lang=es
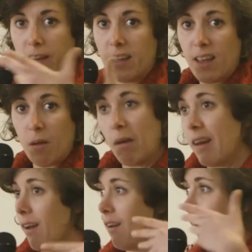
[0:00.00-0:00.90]
que
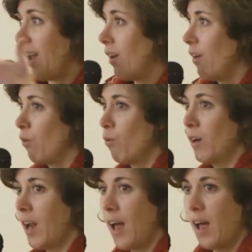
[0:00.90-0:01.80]
terminan en
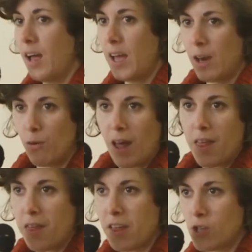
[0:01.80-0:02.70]
una, en
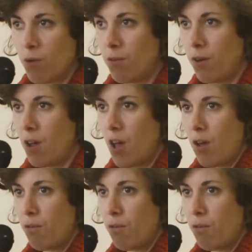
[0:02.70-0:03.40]
una decisión